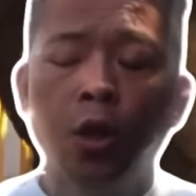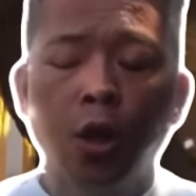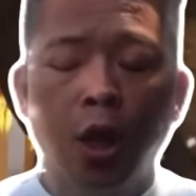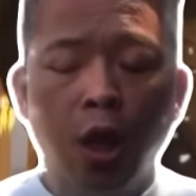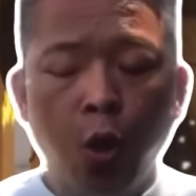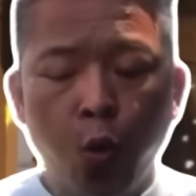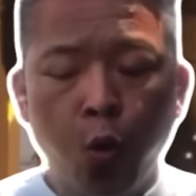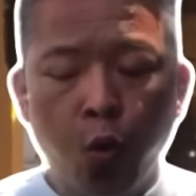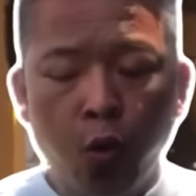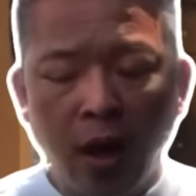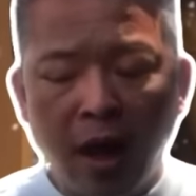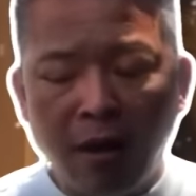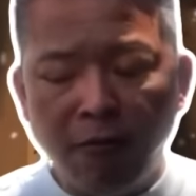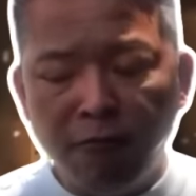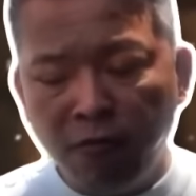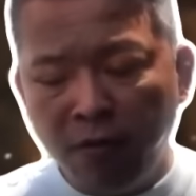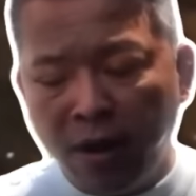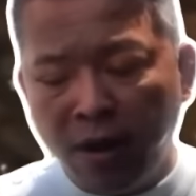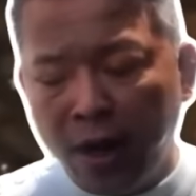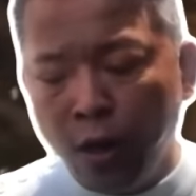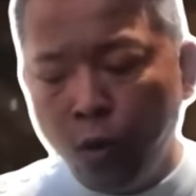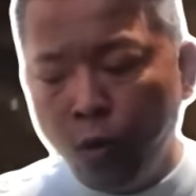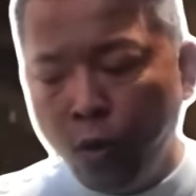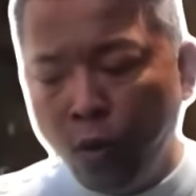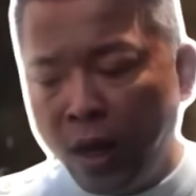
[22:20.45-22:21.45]
cái cuộc đàm
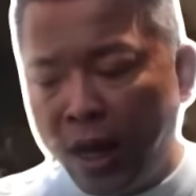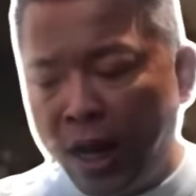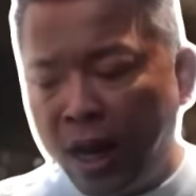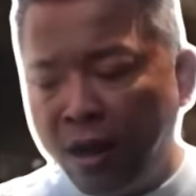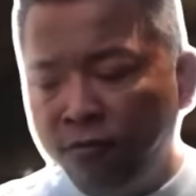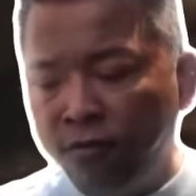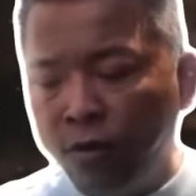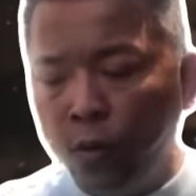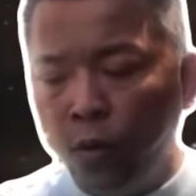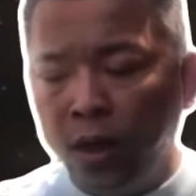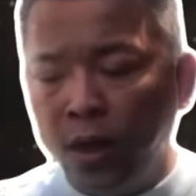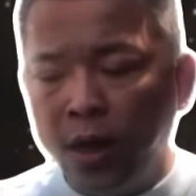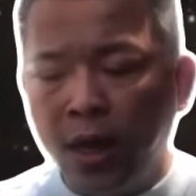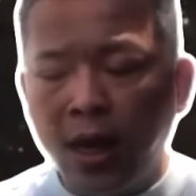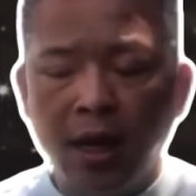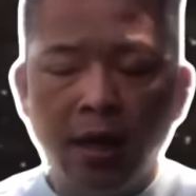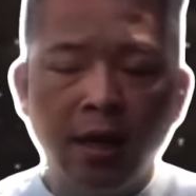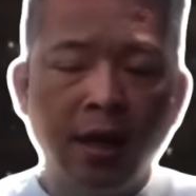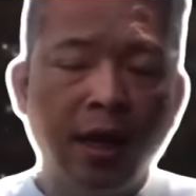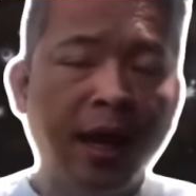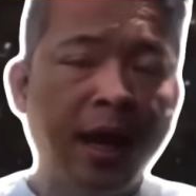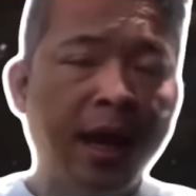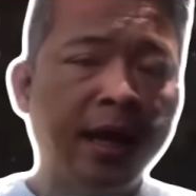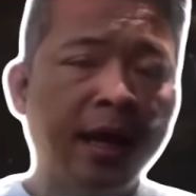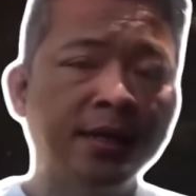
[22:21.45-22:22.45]
phán của nga và
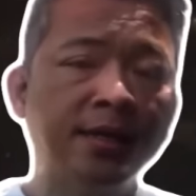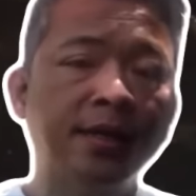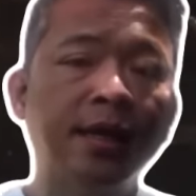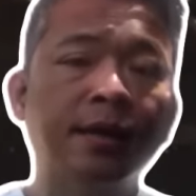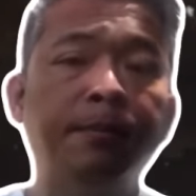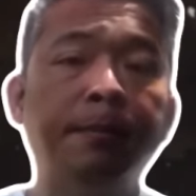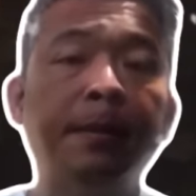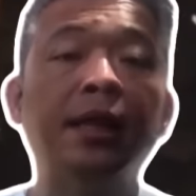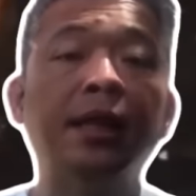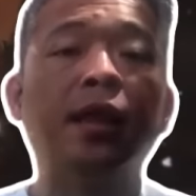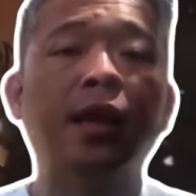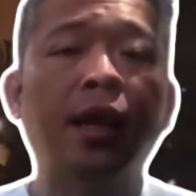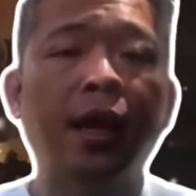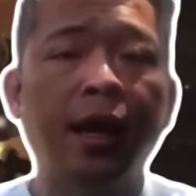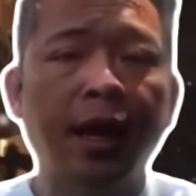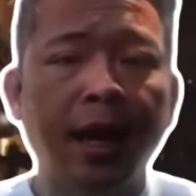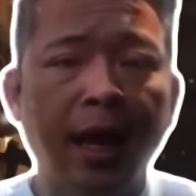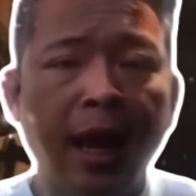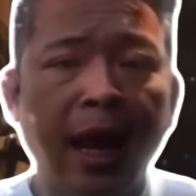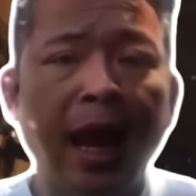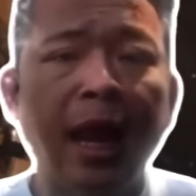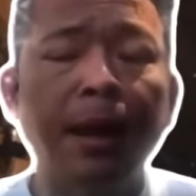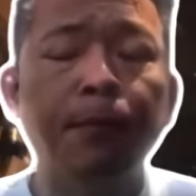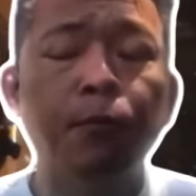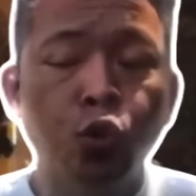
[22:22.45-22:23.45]
ukraine nga sẽ bị thiệt
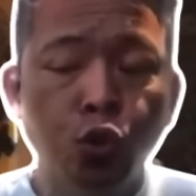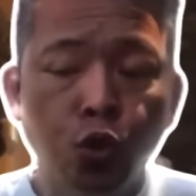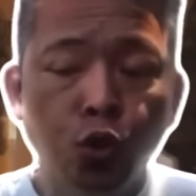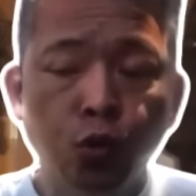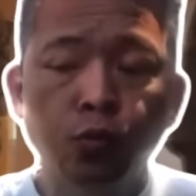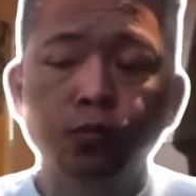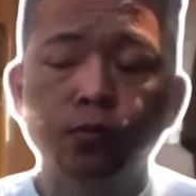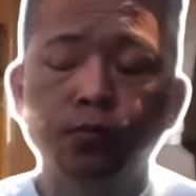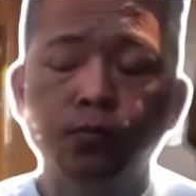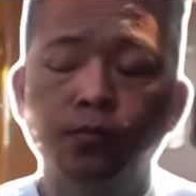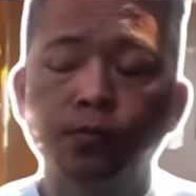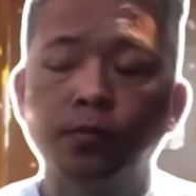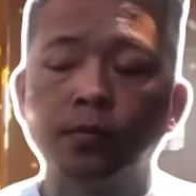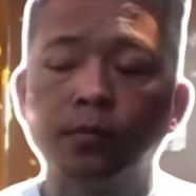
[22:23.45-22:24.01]
hại một chút